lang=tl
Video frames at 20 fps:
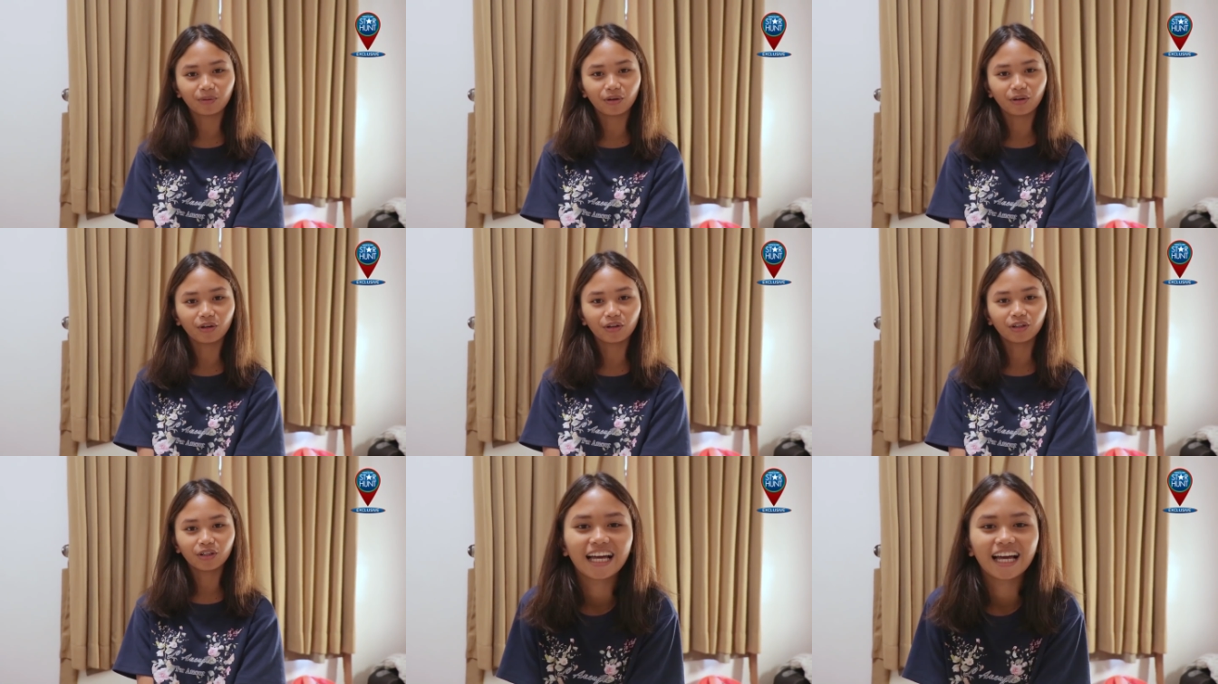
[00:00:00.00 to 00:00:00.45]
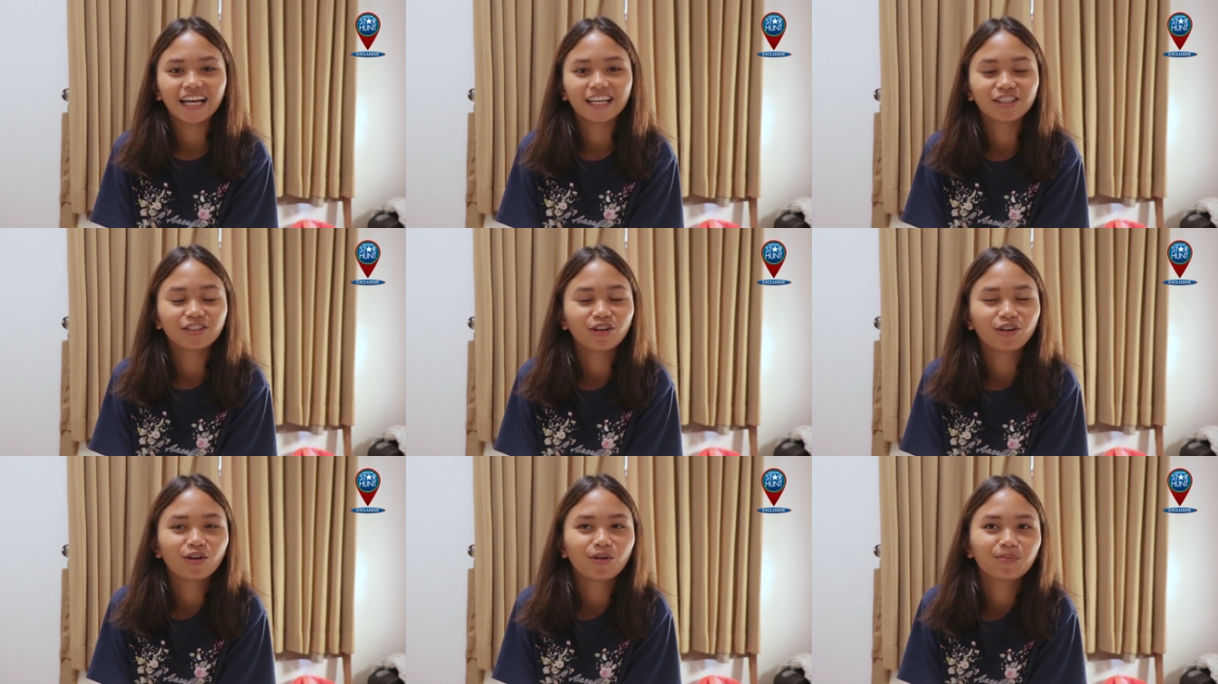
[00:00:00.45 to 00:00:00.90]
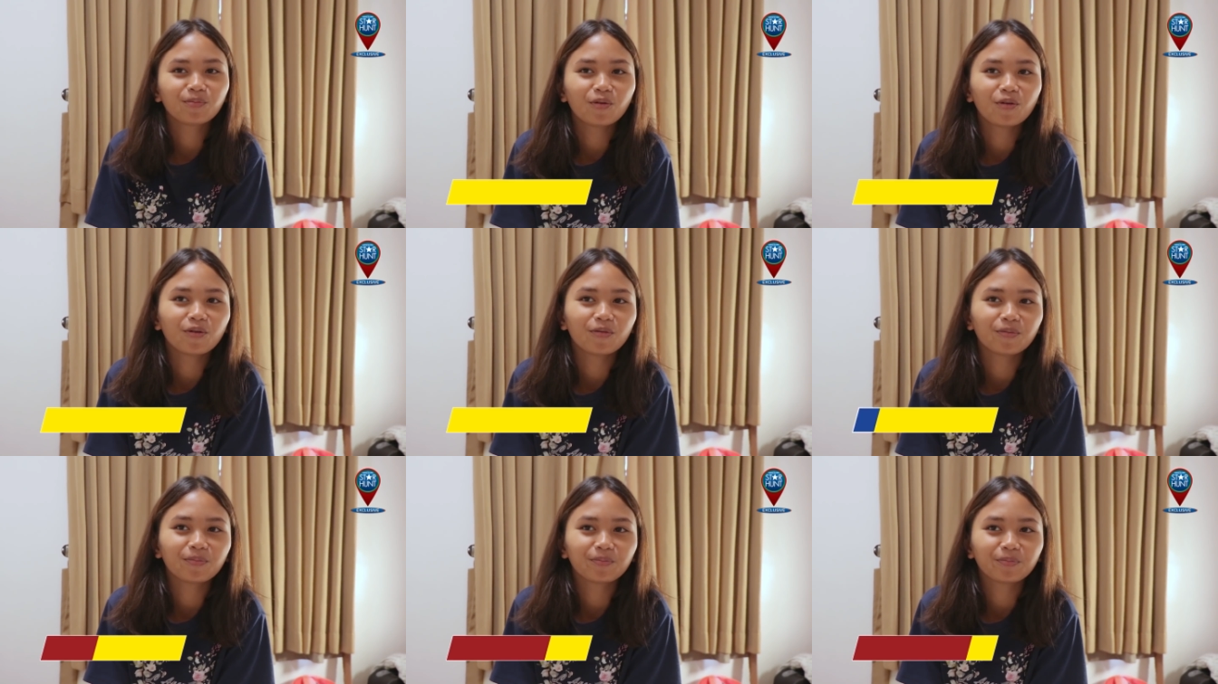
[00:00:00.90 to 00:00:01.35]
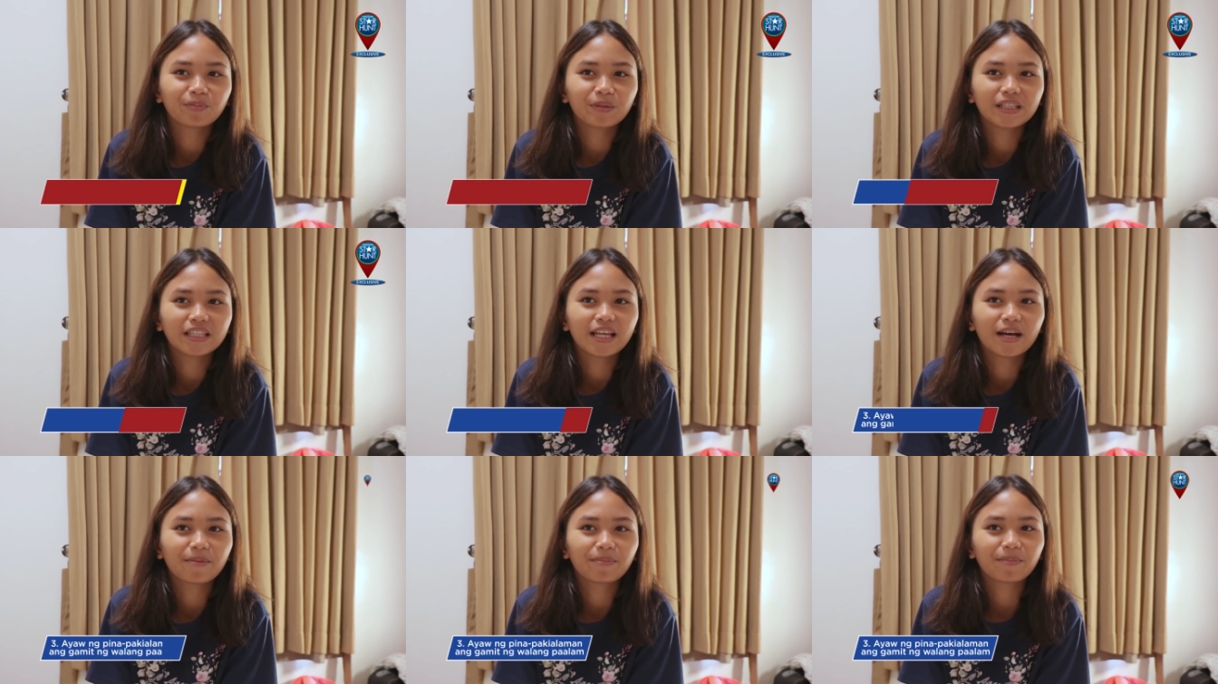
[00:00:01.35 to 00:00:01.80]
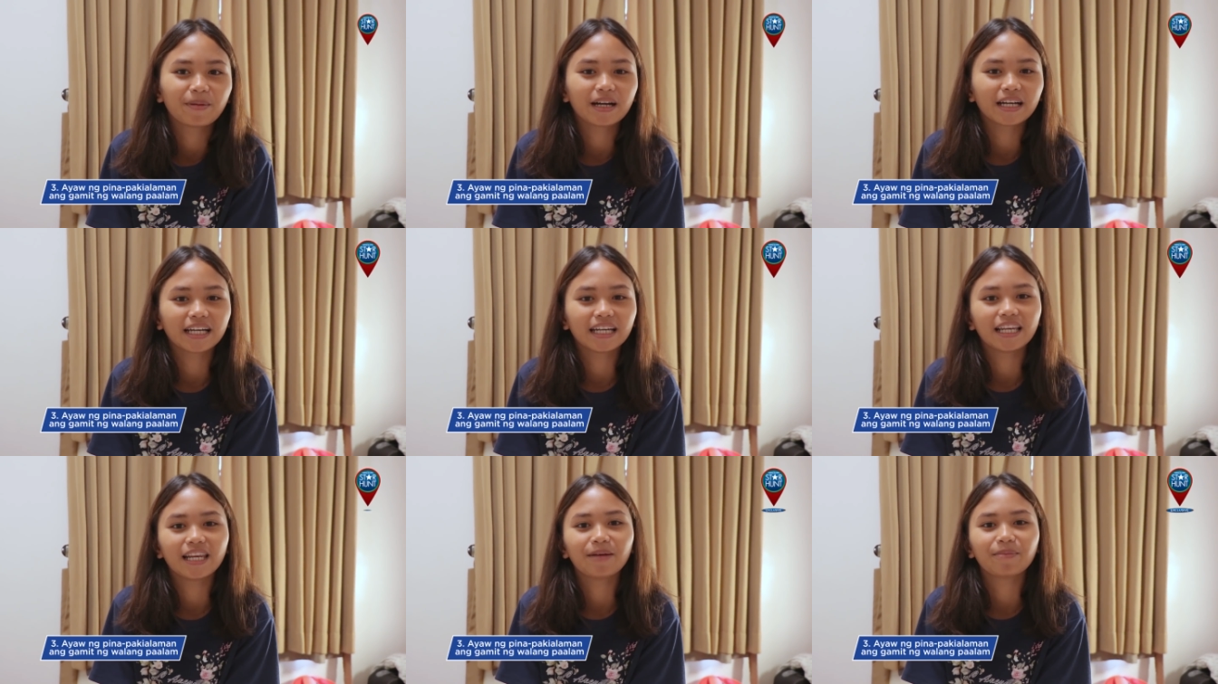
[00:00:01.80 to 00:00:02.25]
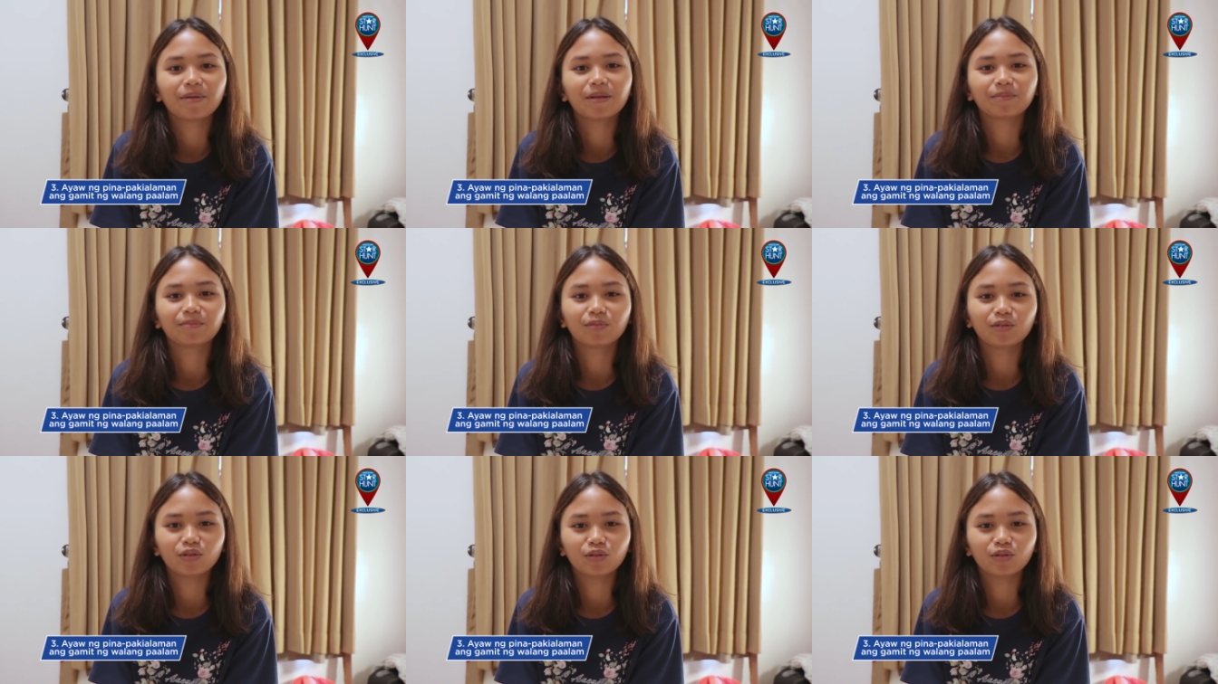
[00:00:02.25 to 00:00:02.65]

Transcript: po, ayoko pong pinapakalaman po